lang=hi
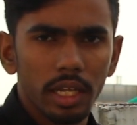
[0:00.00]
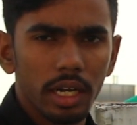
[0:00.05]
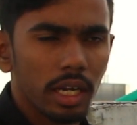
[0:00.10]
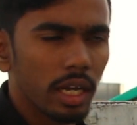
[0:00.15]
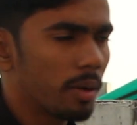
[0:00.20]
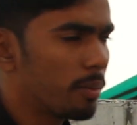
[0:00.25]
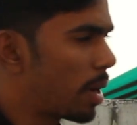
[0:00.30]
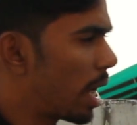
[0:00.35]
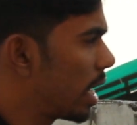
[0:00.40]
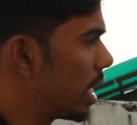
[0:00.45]

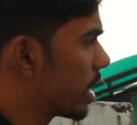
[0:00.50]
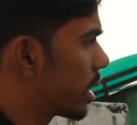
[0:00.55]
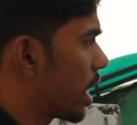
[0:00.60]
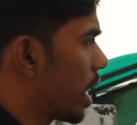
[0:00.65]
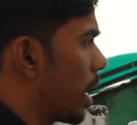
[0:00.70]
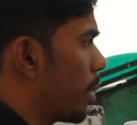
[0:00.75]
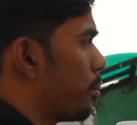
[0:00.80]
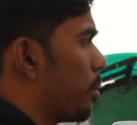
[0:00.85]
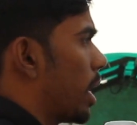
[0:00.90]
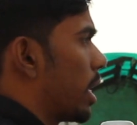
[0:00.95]
करेगा मान लेते
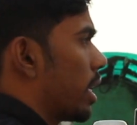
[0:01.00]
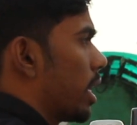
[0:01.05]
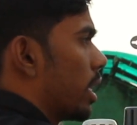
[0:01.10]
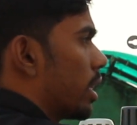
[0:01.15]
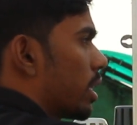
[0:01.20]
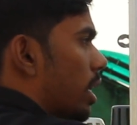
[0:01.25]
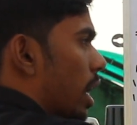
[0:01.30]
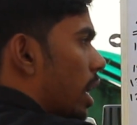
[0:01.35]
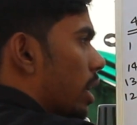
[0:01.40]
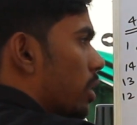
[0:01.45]
हैं एम बाई
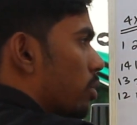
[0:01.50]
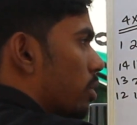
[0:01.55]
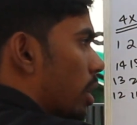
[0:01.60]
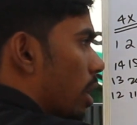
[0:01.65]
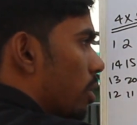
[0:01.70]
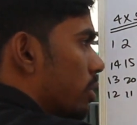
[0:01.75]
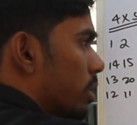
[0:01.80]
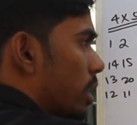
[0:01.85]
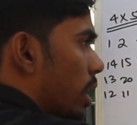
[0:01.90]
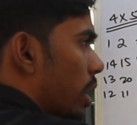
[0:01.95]
एन का है तो
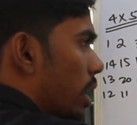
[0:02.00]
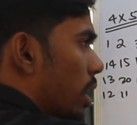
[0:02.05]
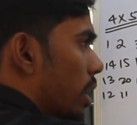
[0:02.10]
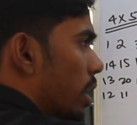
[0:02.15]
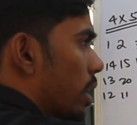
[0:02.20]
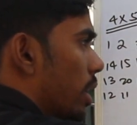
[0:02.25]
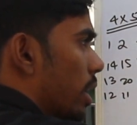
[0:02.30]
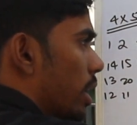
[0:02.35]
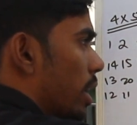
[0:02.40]
क्या हो जाएगा